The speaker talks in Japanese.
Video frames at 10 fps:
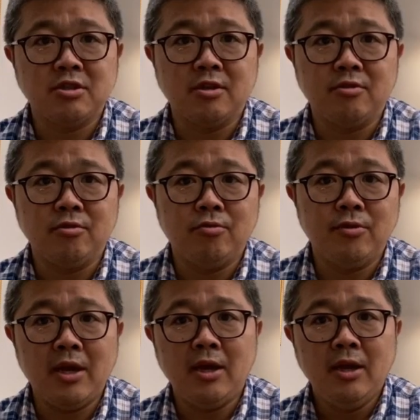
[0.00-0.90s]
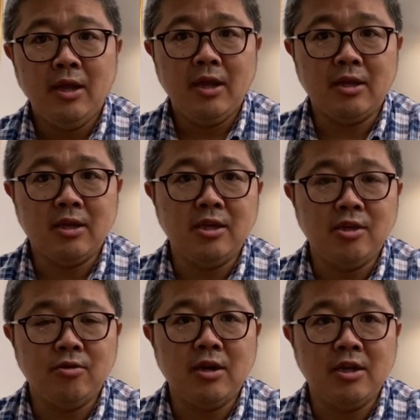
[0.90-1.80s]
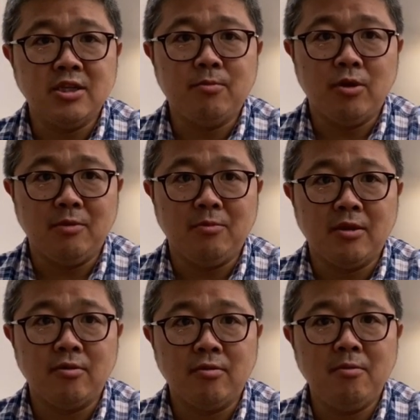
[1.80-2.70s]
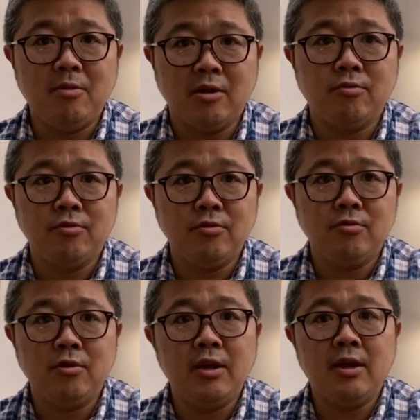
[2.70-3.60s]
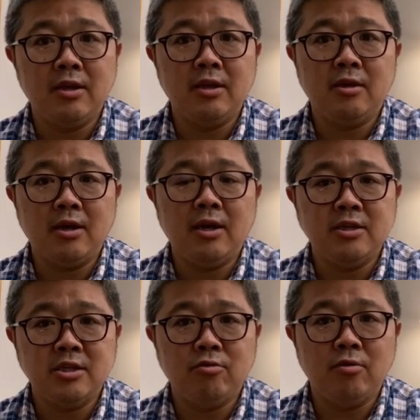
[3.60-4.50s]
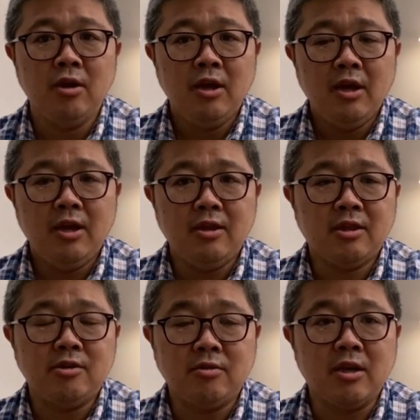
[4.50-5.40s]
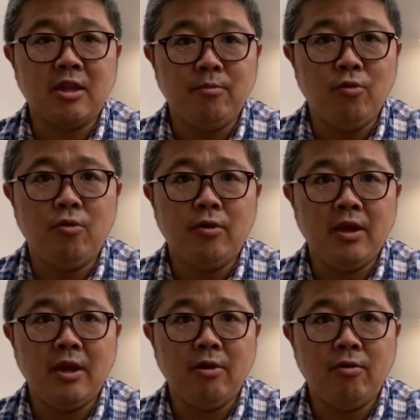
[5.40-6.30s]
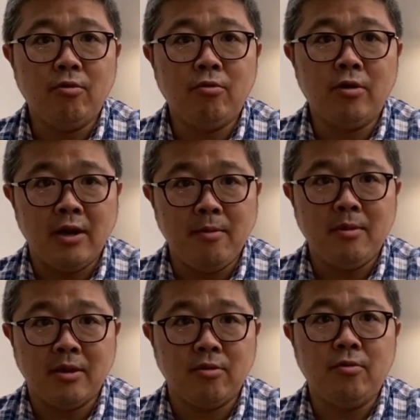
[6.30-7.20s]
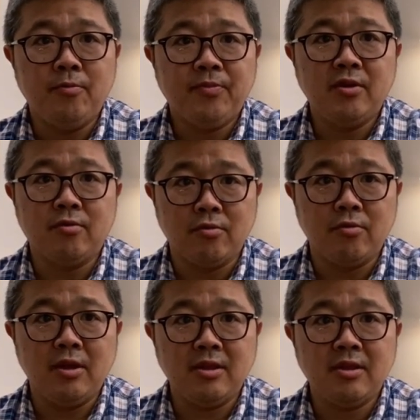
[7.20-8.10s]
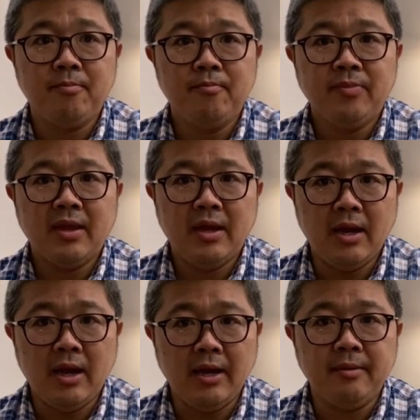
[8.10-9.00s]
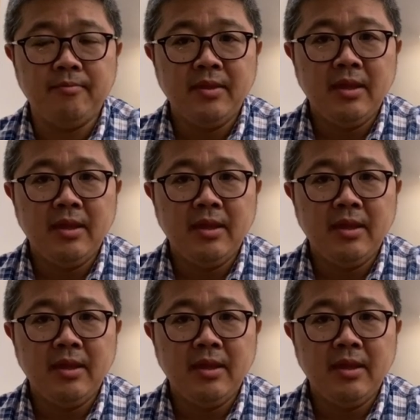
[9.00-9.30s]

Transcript: しているような、え金融会社もありますので、まあ、そういう、えー、会社を、え使う方も、えおられますということです。はい。